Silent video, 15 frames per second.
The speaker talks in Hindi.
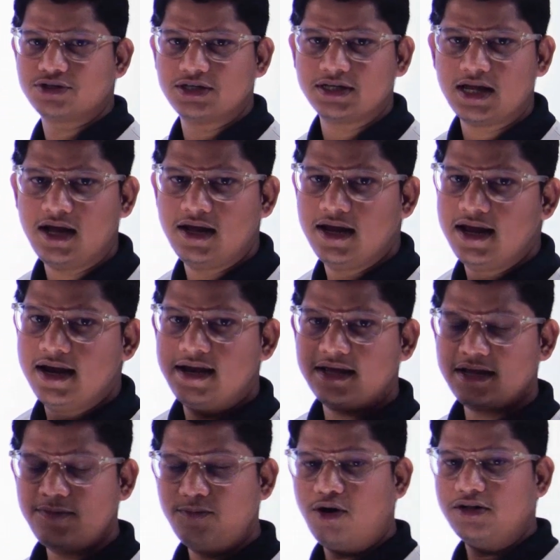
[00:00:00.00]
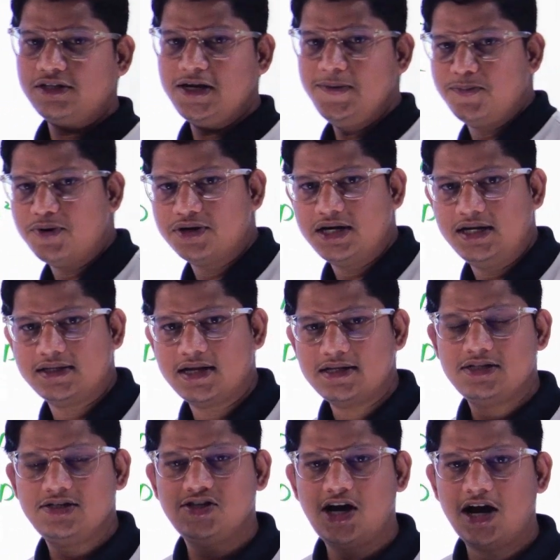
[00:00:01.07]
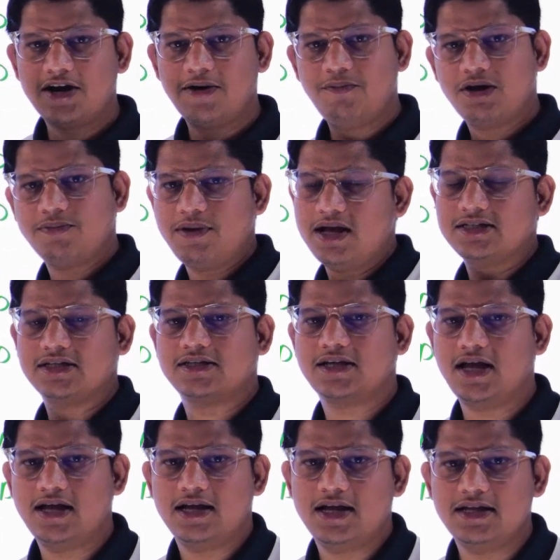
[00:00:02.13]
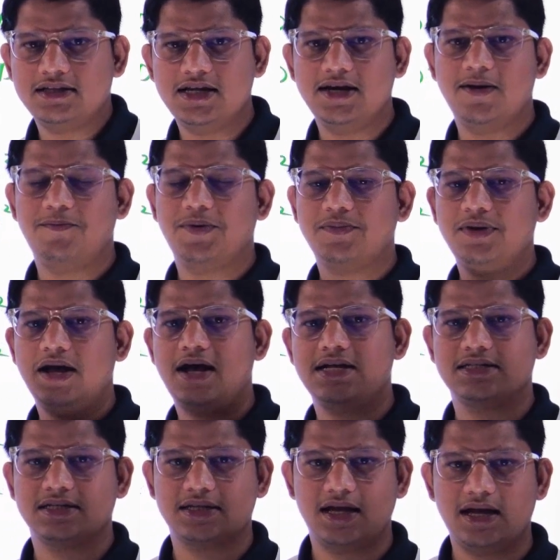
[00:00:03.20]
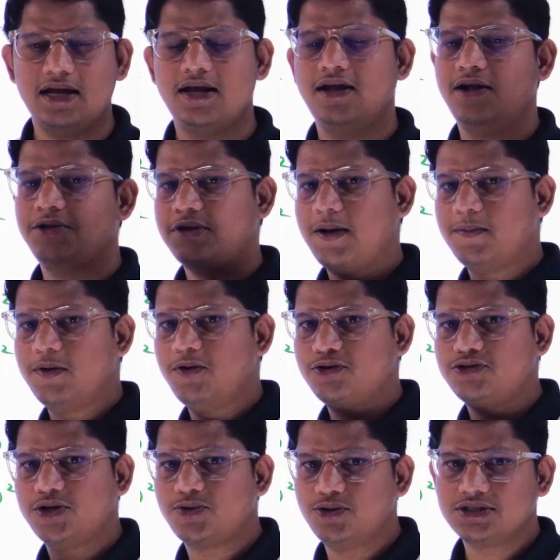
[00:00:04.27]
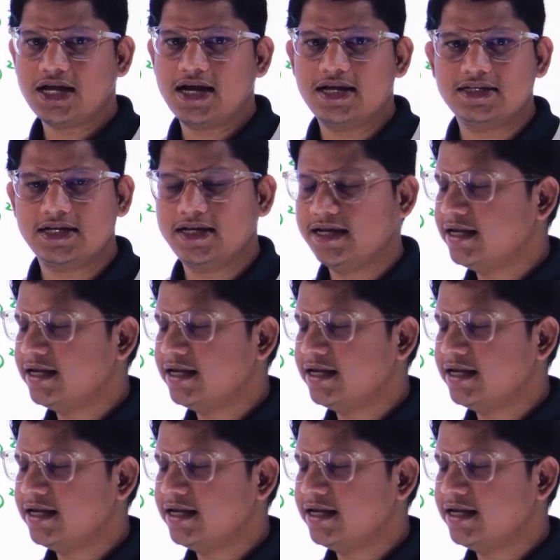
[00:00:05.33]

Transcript: था लेकिन बहुत ही इंपॉर्टेंट था चार नंबर में आ सकता है या तीन नंबर में आ सकता है तो आप लोगों को जरूर से आना चाहिए